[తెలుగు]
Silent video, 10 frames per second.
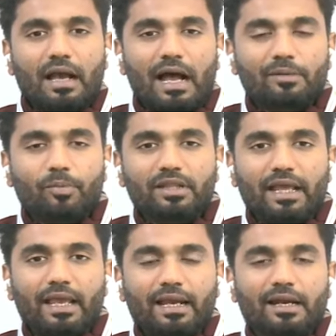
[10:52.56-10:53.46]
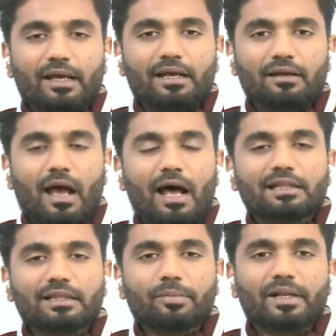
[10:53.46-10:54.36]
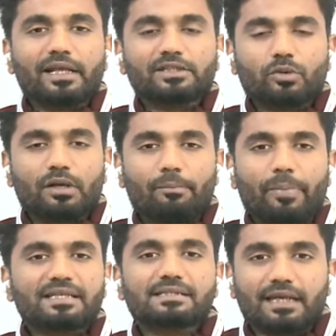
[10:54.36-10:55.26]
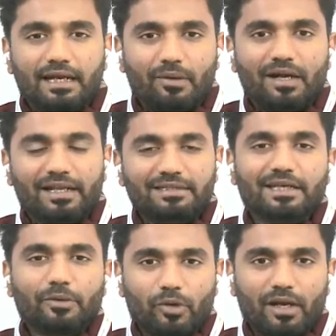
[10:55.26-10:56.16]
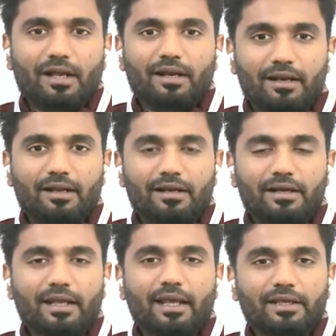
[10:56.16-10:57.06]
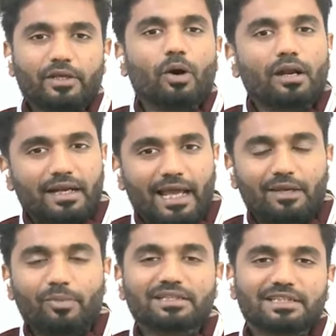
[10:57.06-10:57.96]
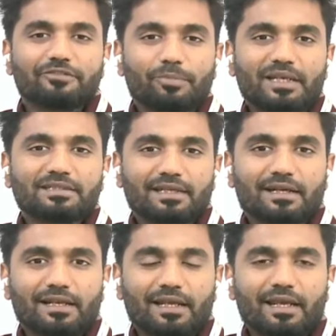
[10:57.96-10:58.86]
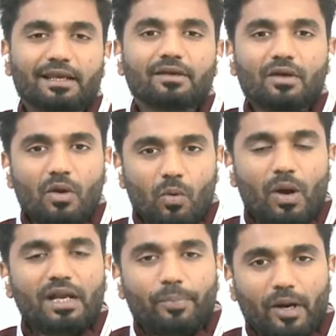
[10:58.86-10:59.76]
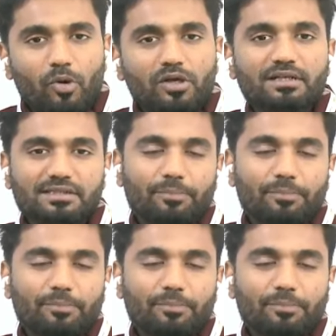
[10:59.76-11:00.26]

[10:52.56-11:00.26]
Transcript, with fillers: కాకపోతే ఇక్కడ ఆంధ్రప్రదేశ్ ఉన్న బెస్ట్ అడ్వాంటేజ్ ఎవరు రానంటే యువర్ డైనమిక్ చీఫ్ మినిస్టర్ అని వాళ్ళు ప్రమోటర్స్